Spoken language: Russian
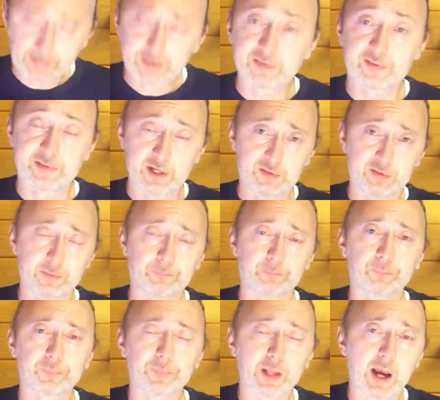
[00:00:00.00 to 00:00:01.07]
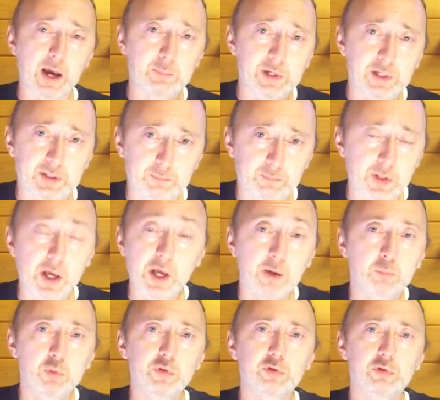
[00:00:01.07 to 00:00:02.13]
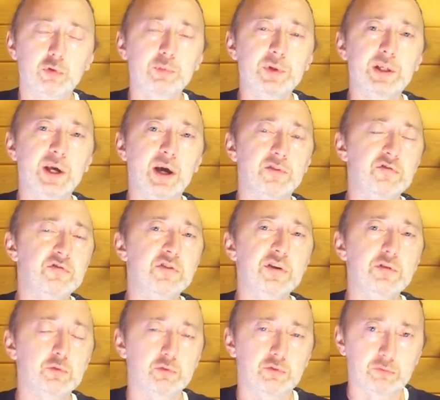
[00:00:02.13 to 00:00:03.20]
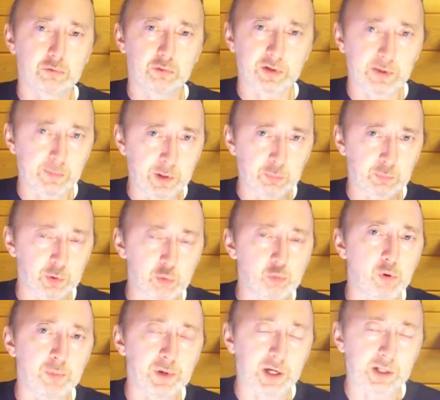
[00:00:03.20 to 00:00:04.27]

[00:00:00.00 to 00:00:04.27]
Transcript: Кстати, об этом будет у меня видео скоро на моем другом